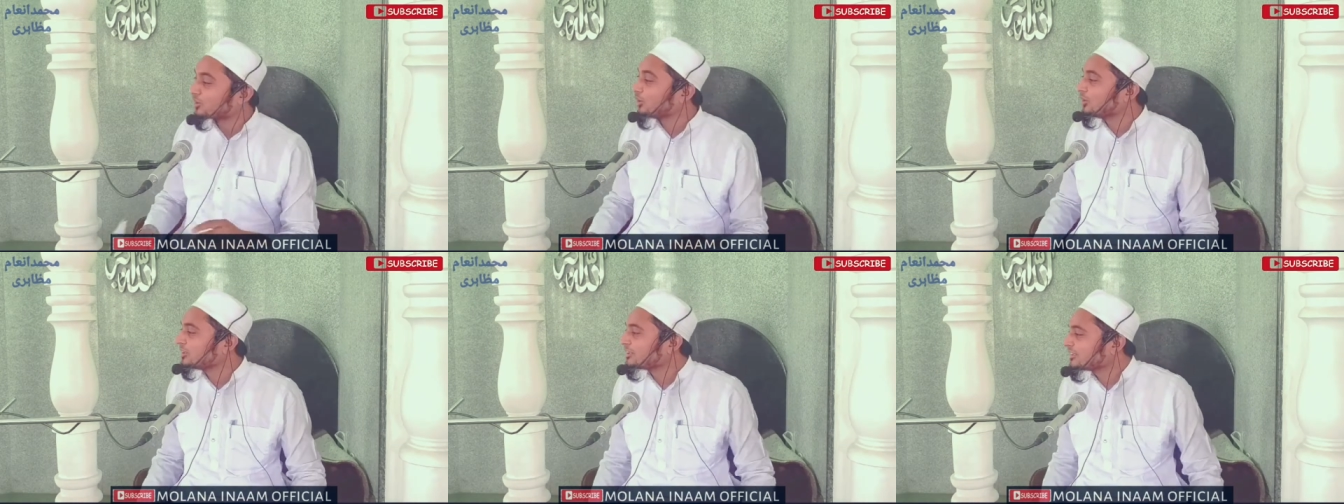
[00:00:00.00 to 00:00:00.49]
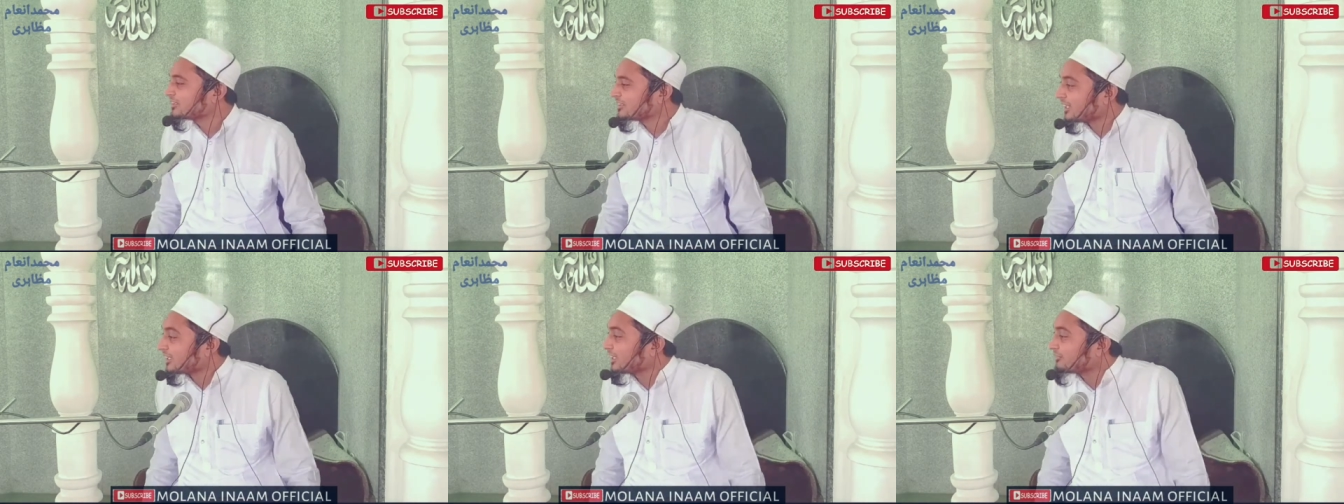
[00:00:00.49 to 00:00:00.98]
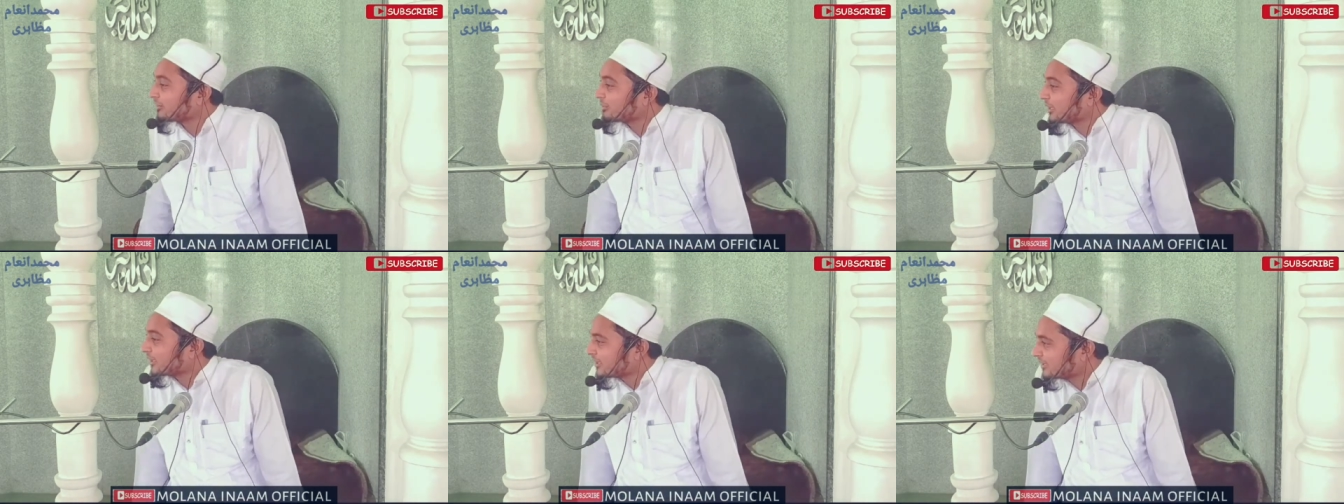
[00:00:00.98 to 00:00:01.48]
कौन अल्लाह
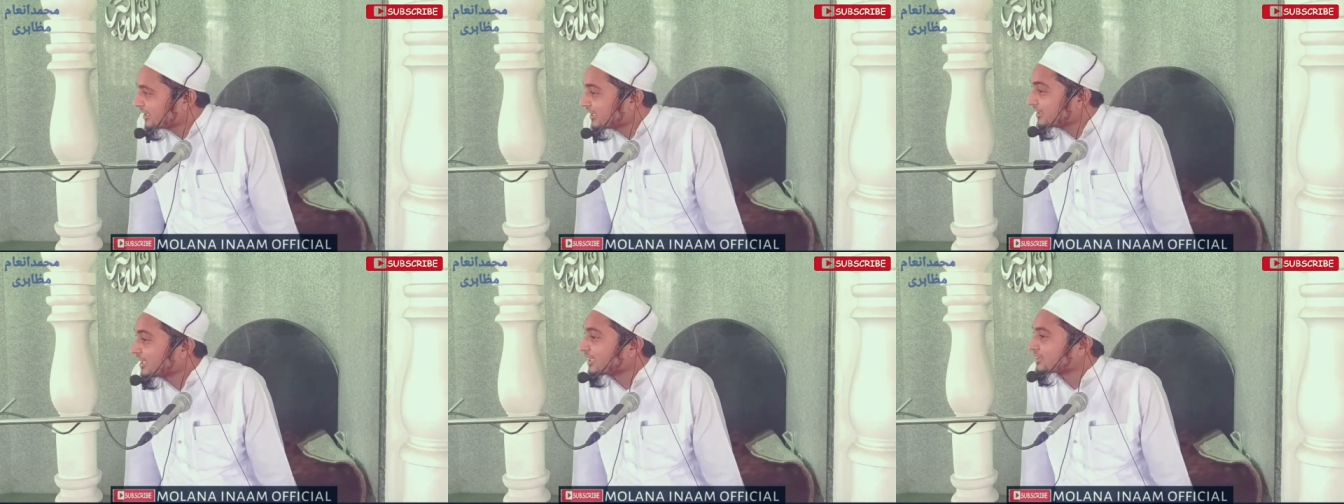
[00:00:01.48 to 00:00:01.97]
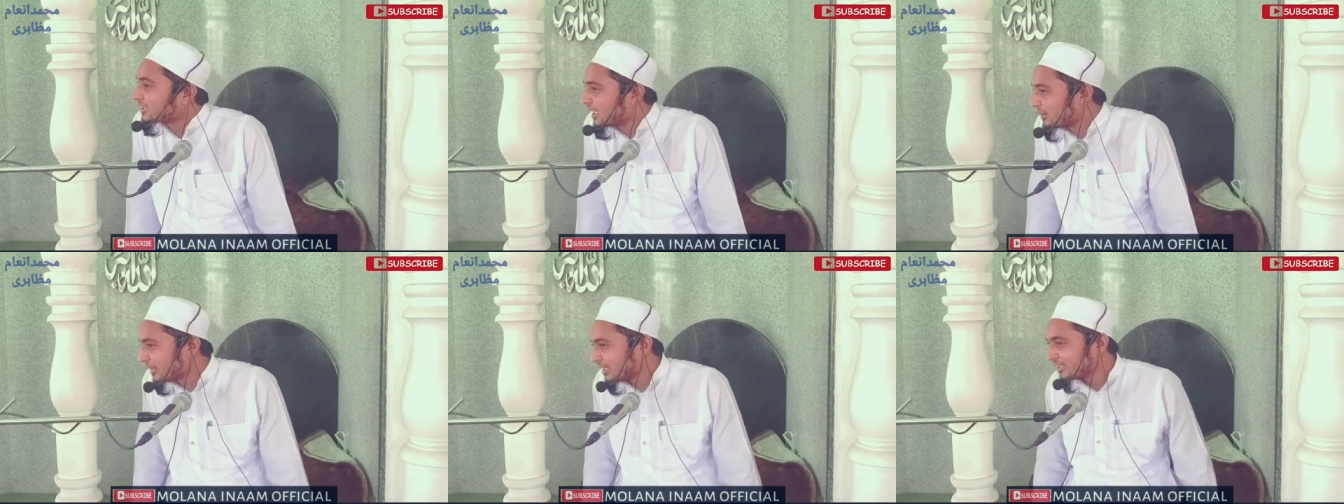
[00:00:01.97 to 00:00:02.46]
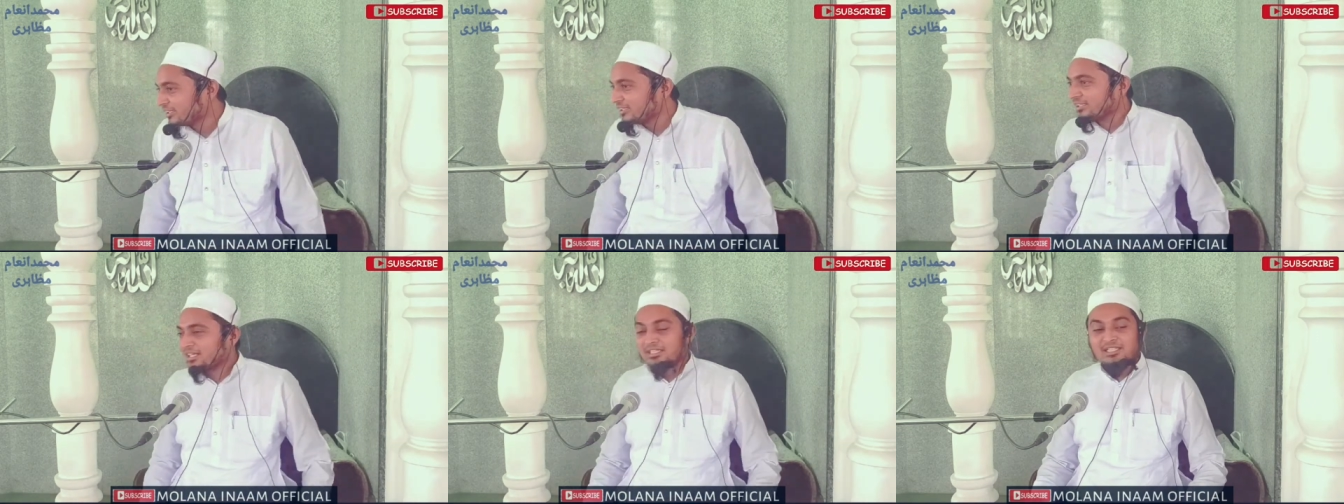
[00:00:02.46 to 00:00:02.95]
फरमा रहे हैं अल्लाह अल्लाह का सलाम आया
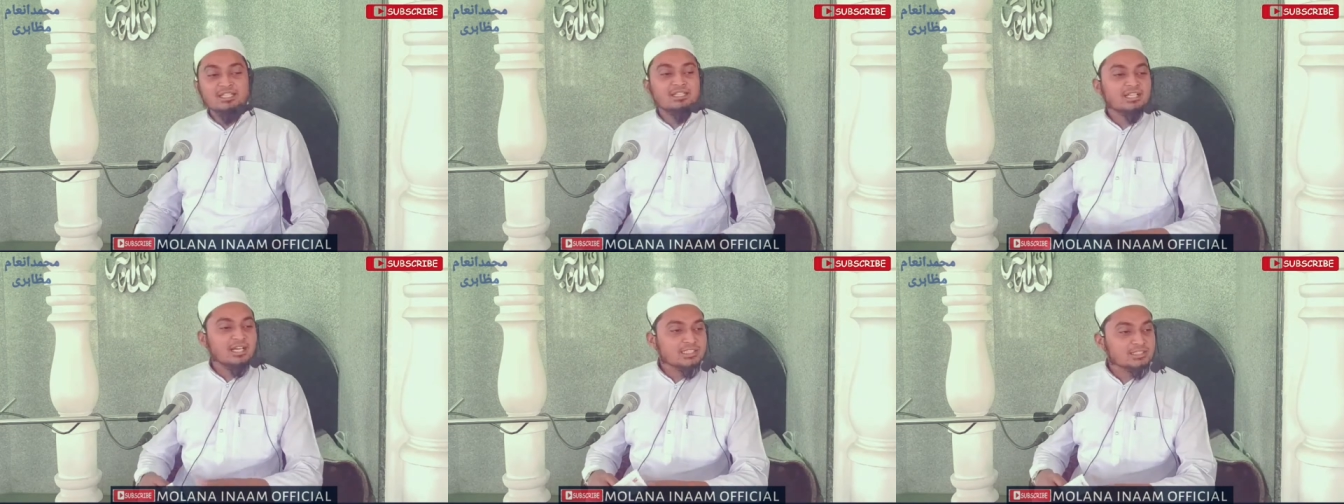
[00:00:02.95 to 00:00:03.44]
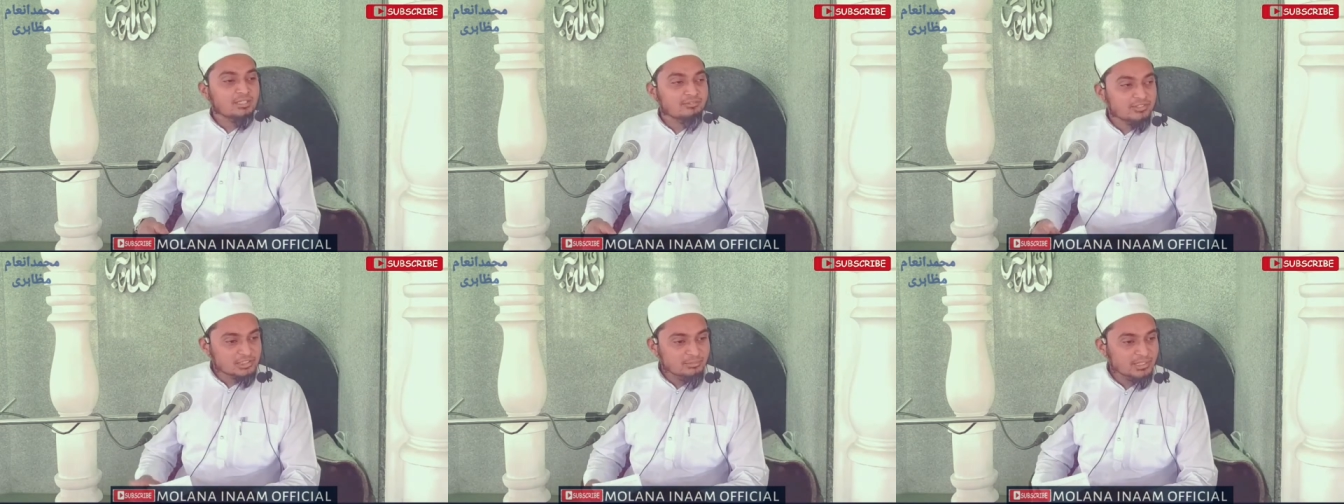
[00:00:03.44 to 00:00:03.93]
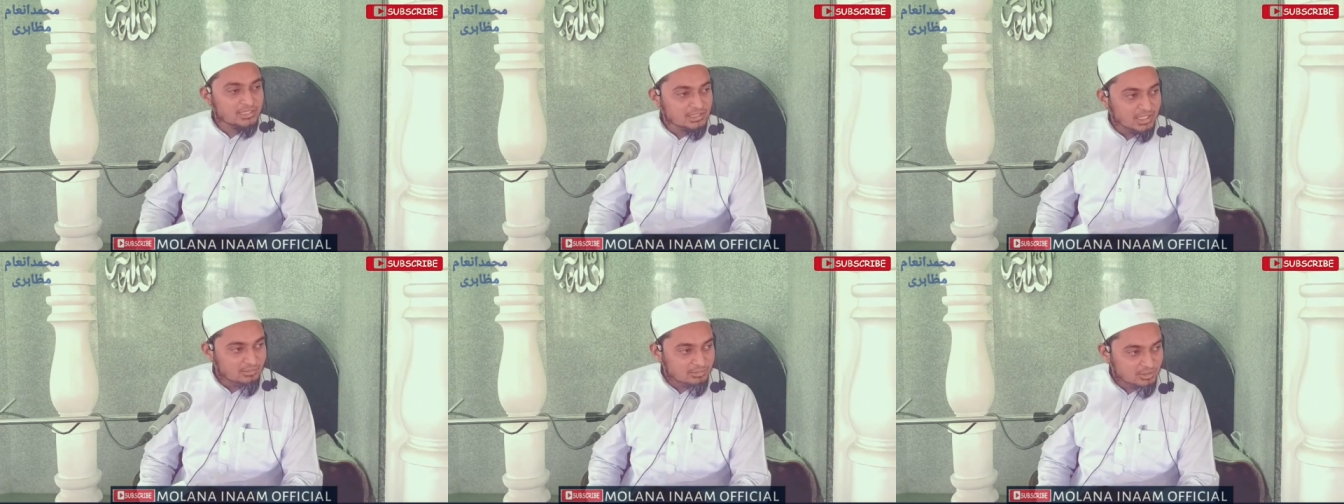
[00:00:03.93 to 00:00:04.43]
अल्लाह ने कहा जाफ़र से मेरा
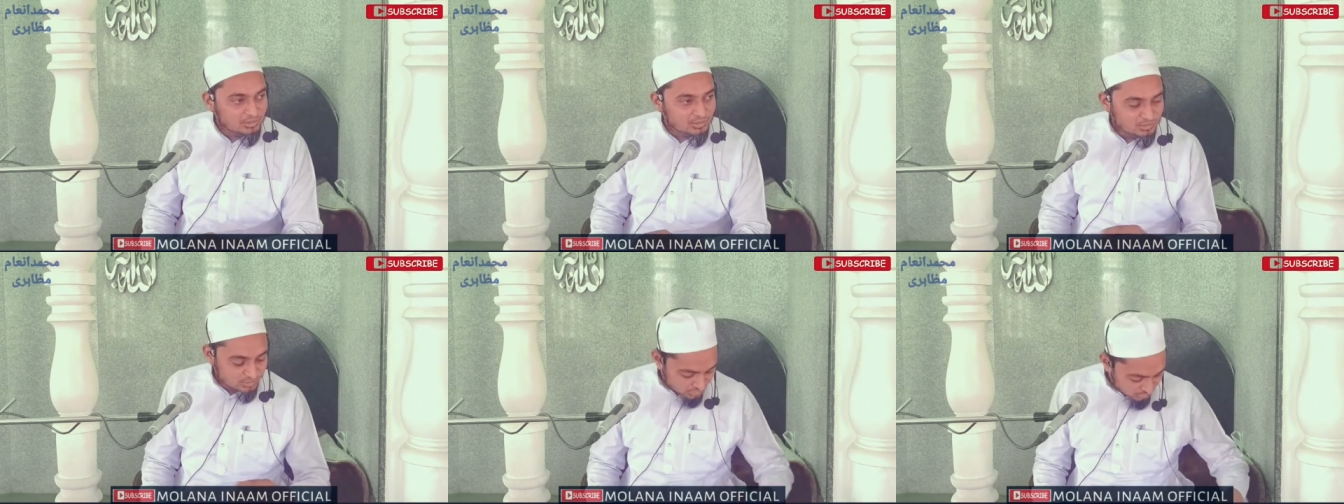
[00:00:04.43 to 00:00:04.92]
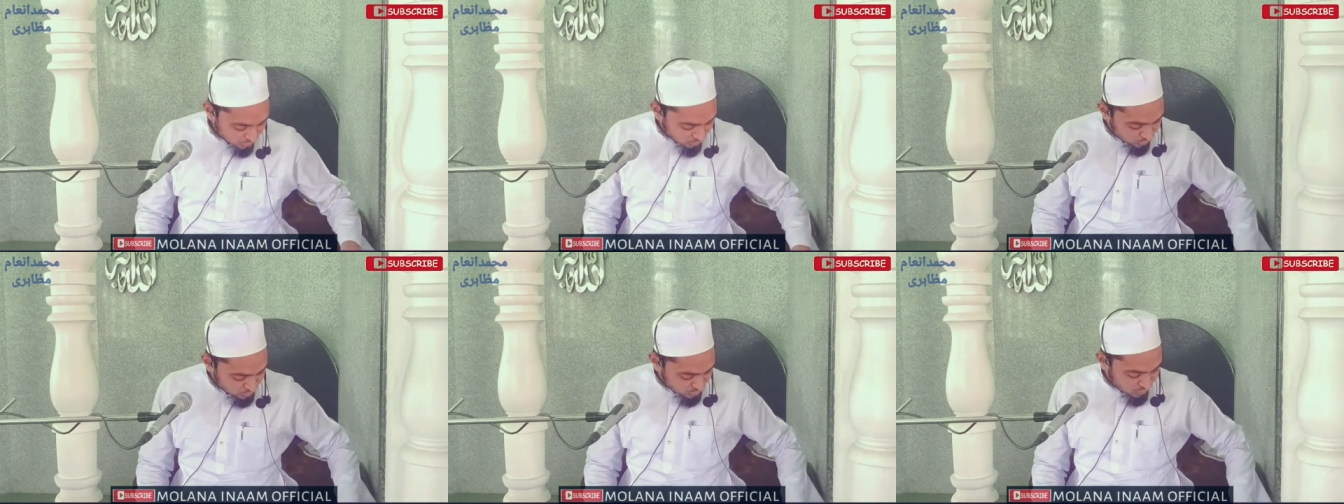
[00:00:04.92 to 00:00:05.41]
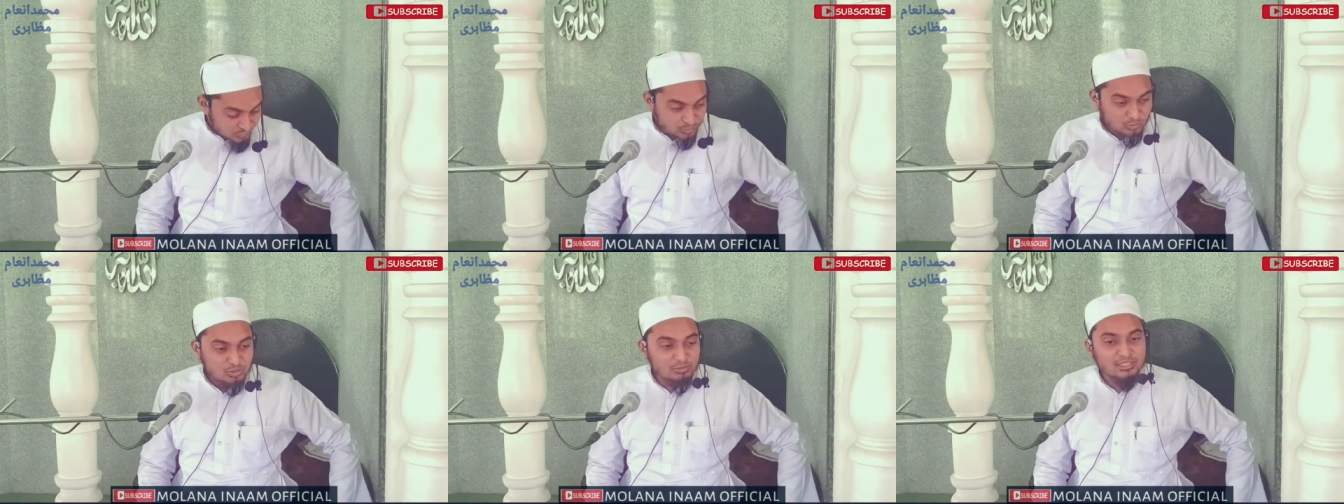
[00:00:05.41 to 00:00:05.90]
सलाम कहो और उसको
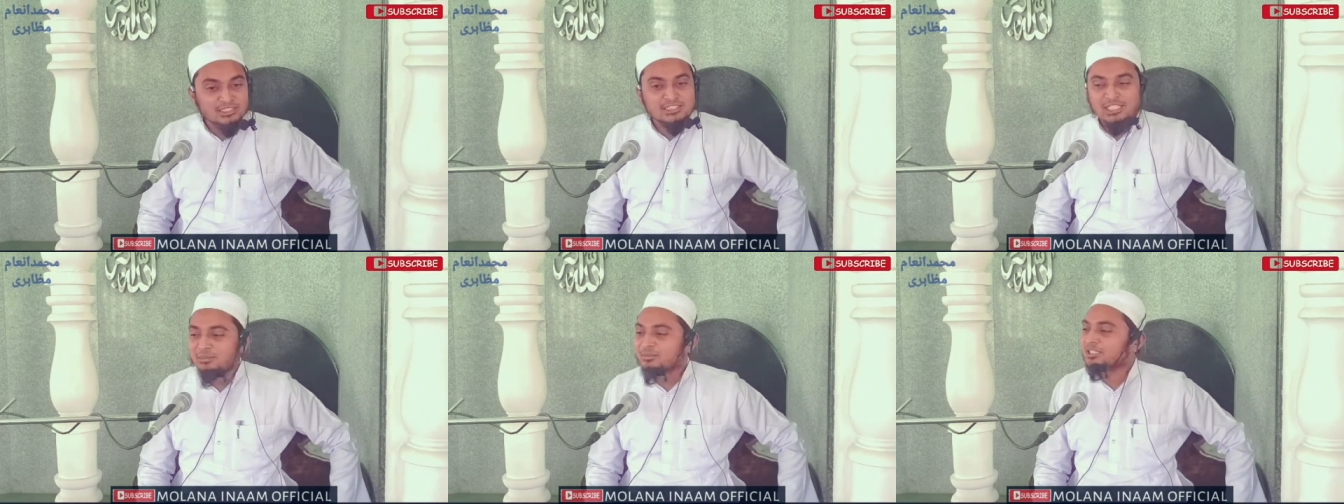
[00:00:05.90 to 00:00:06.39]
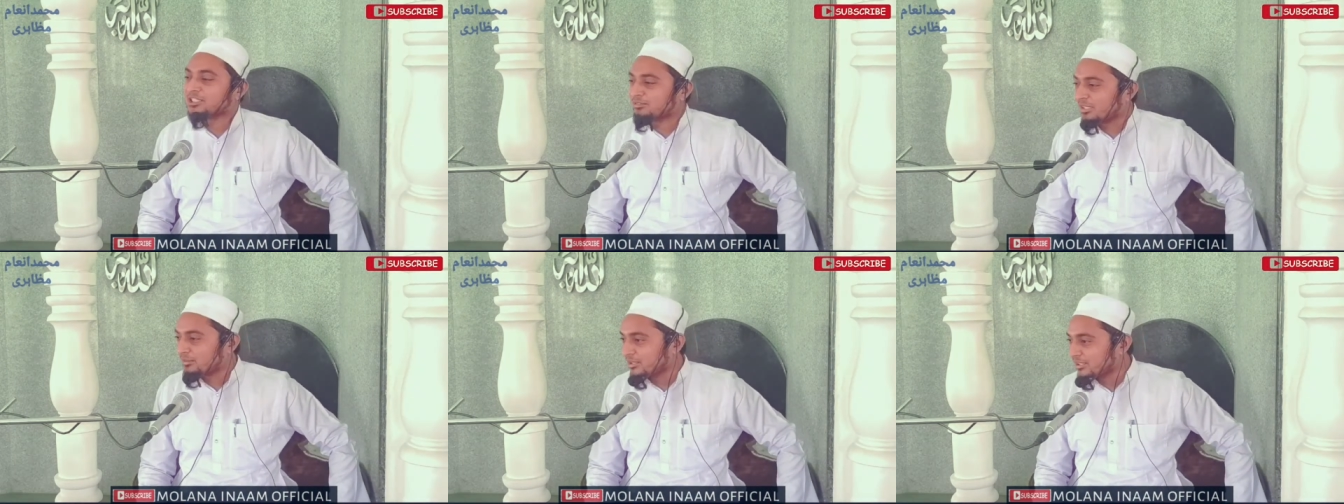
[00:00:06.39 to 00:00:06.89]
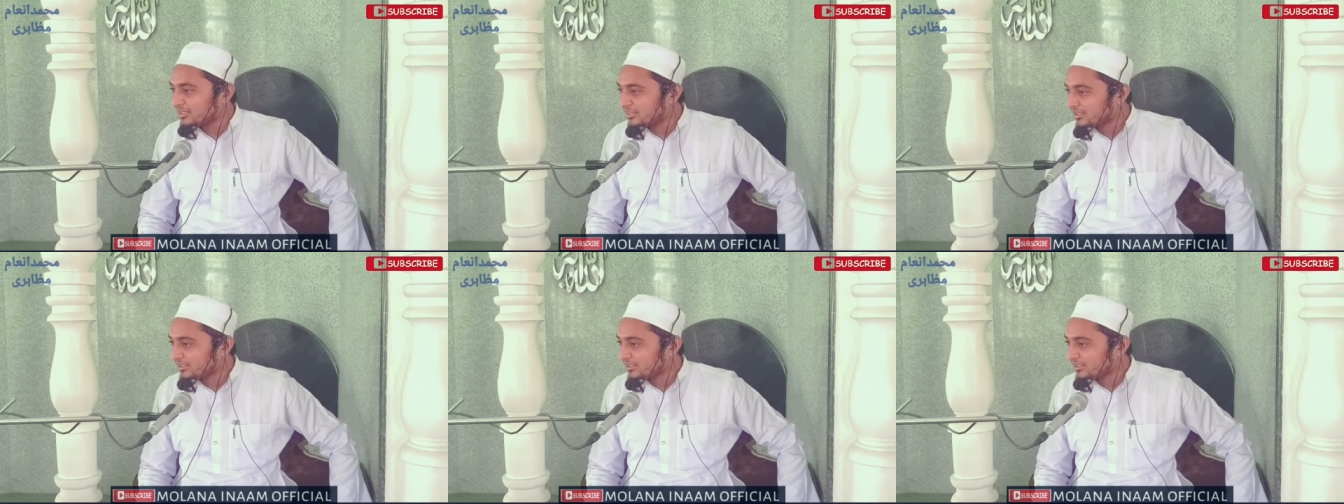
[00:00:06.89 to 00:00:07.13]
बोलो कि मेरे सलाम का जवाब दे